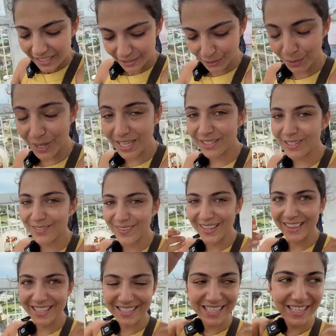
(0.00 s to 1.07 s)
Subí esos
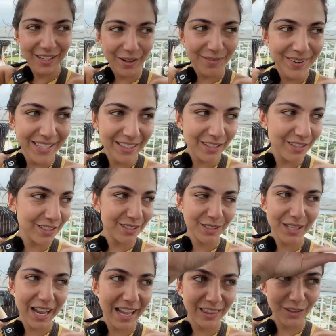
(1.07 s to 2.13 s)
25 metros
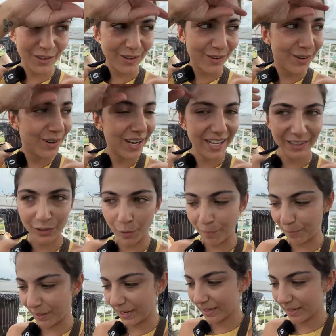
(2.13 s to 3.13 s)
a todo, a tope.